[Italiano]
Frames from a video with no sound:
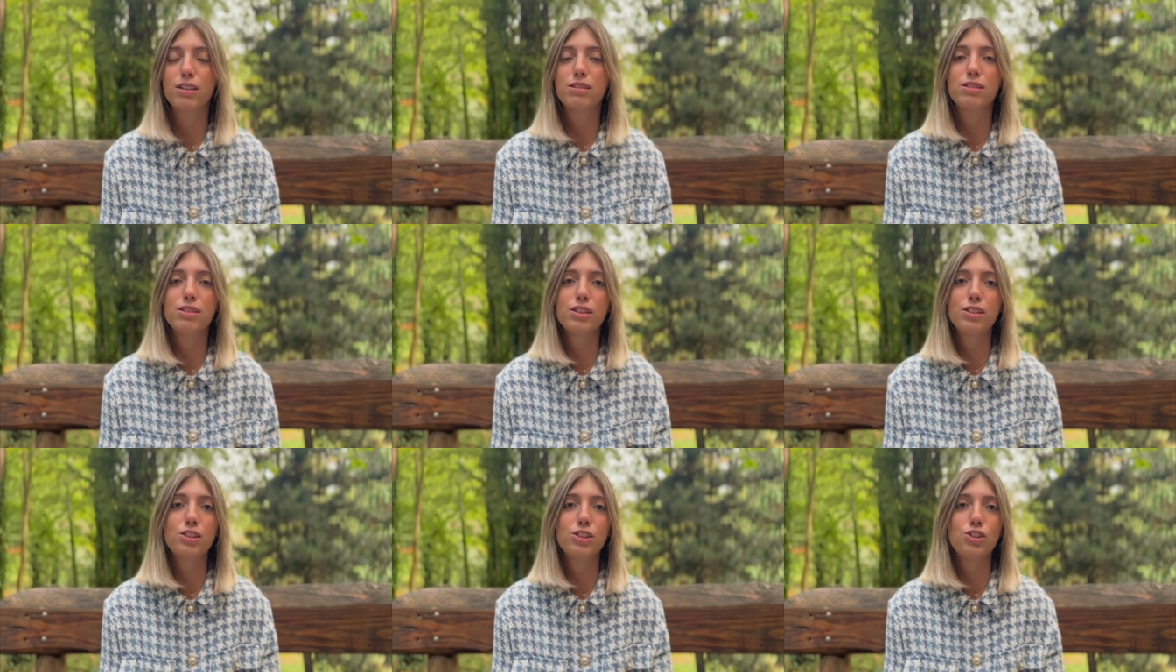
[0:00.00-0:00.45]

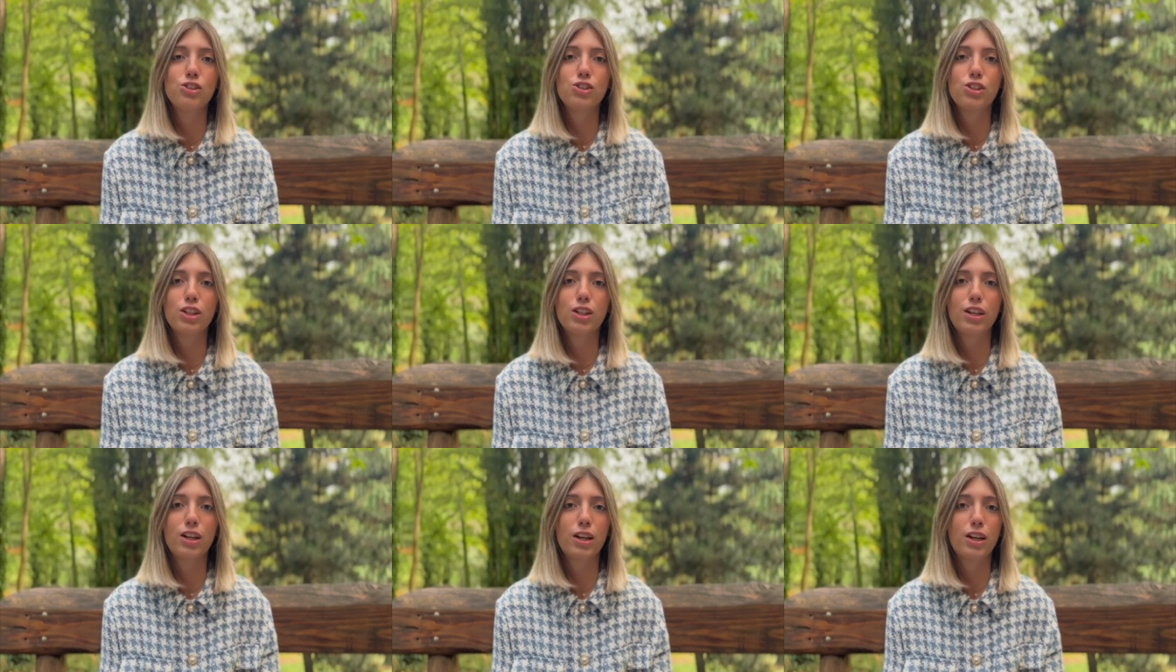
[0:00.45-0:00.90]
Si
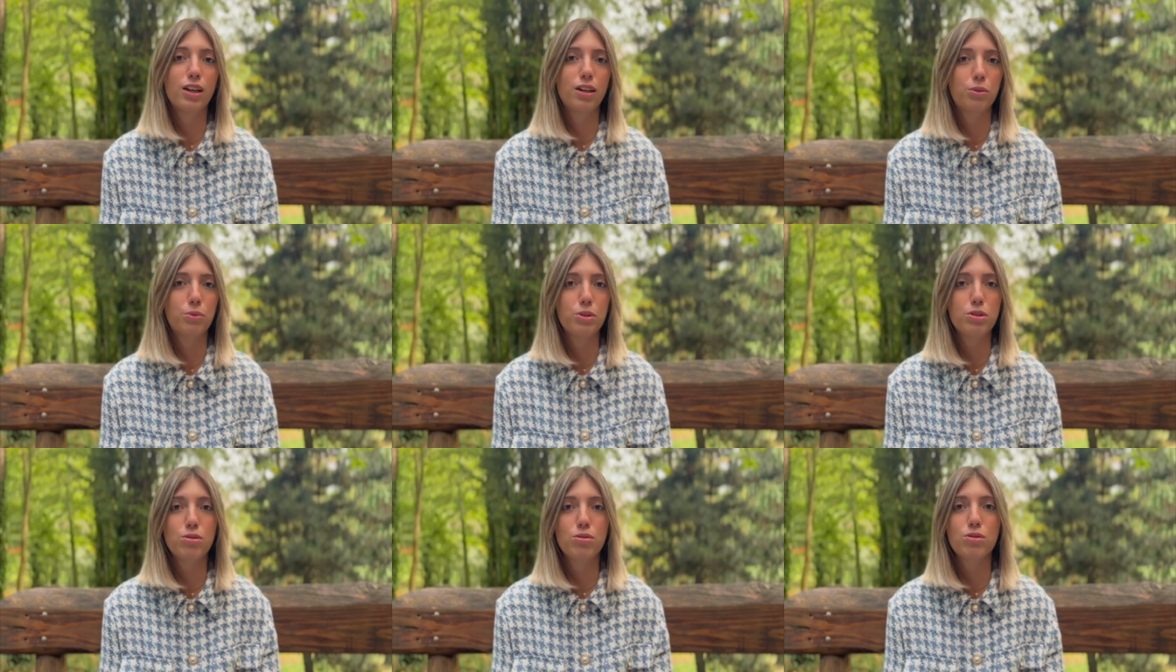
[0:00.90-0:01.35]
dice
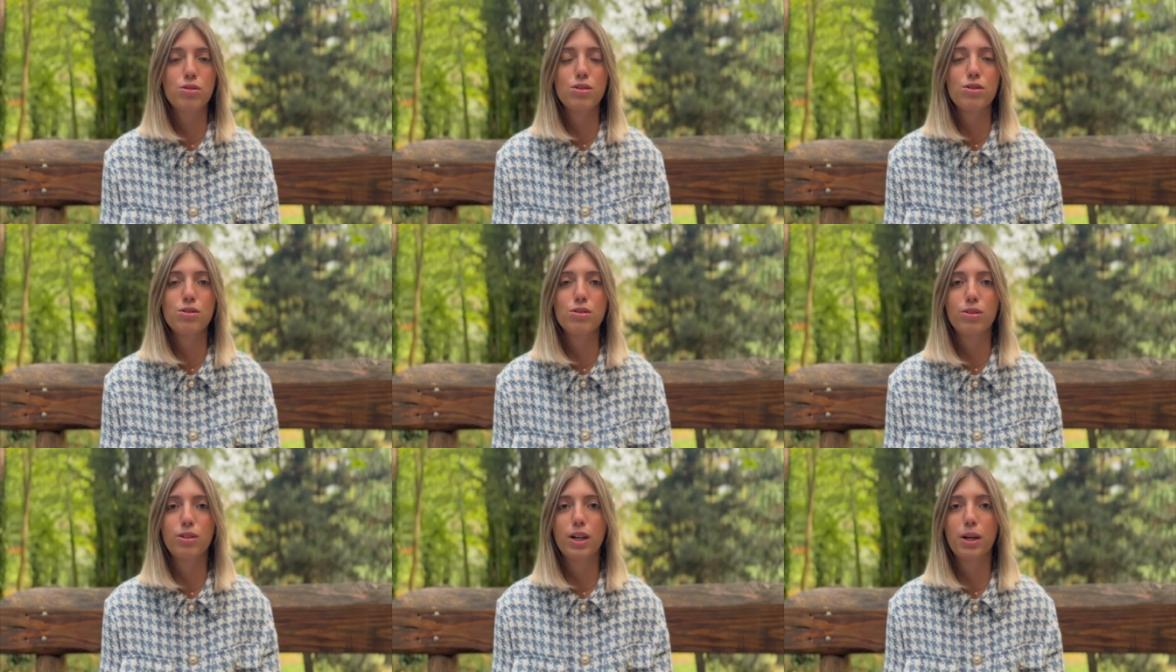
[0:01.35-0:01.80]
che questo
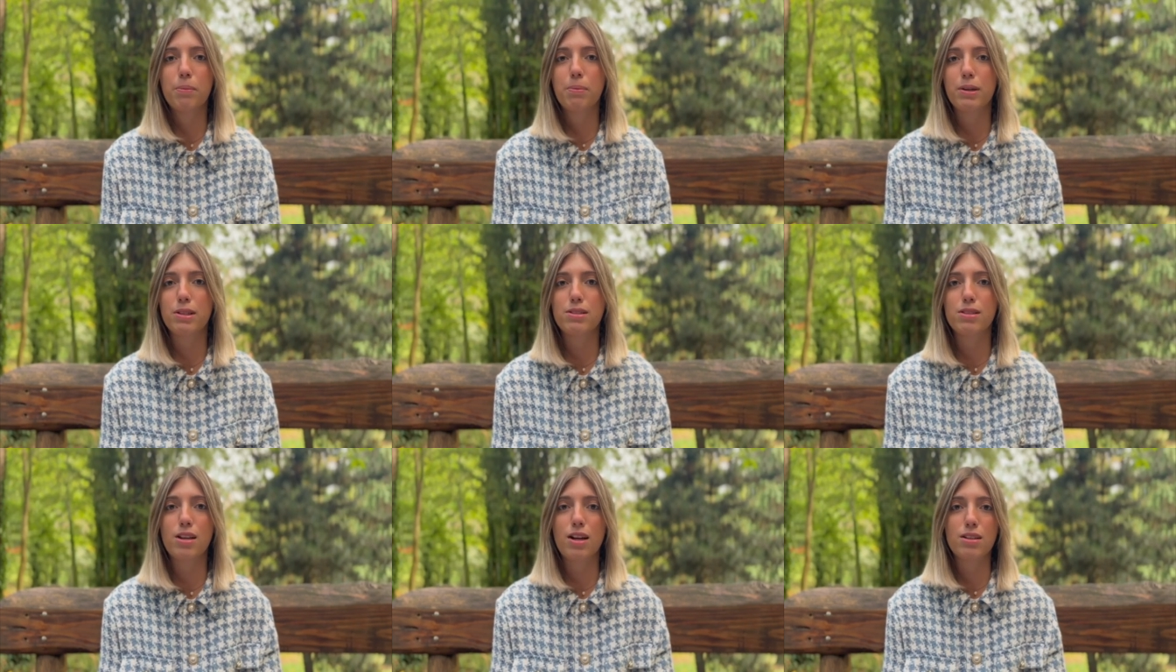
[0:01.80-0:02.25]
signore
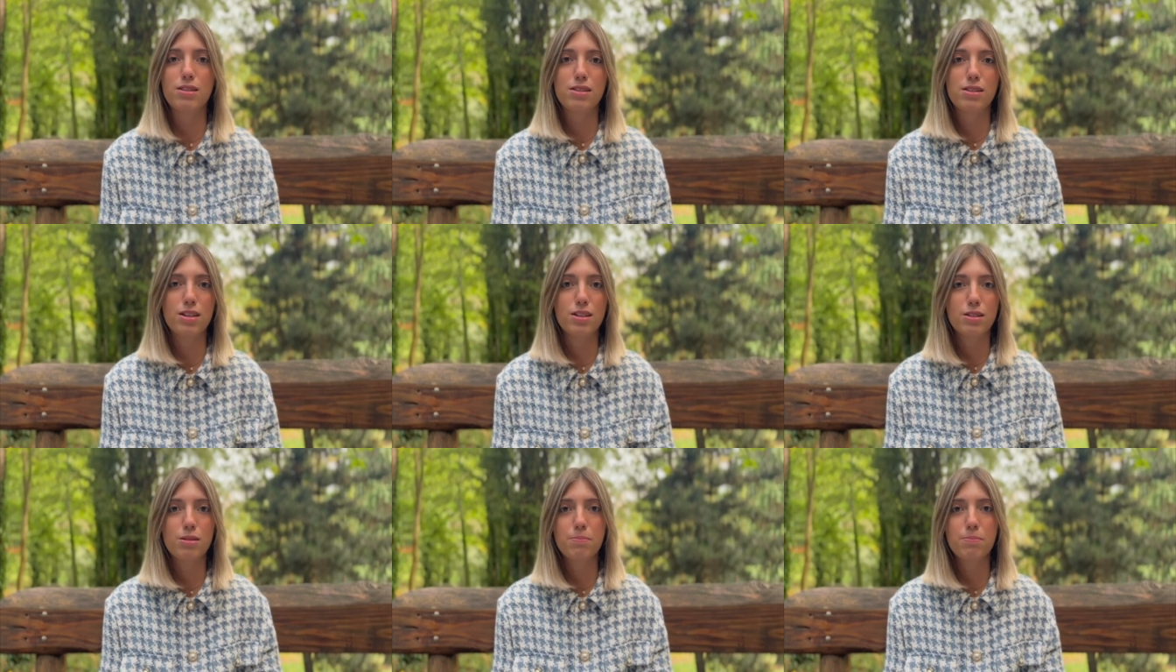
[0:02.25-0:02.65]
passasse